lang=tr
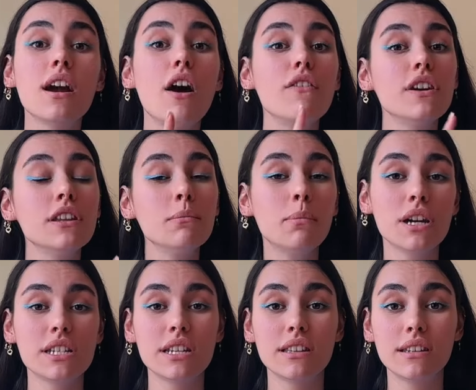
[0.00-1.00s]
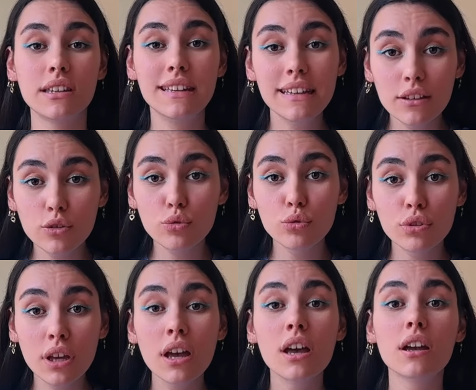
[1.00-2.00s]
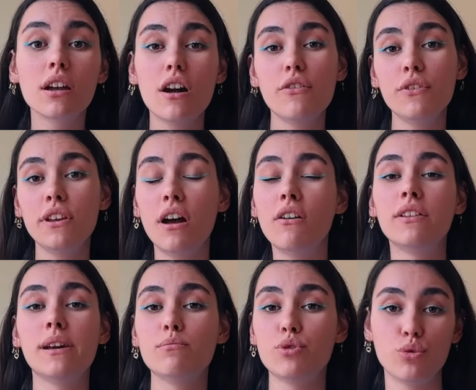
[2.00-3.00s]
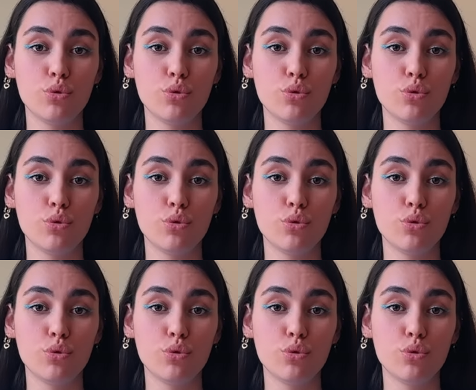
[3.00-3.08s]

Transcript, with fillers: kavganın başladığı ilk turda gafil avlanmış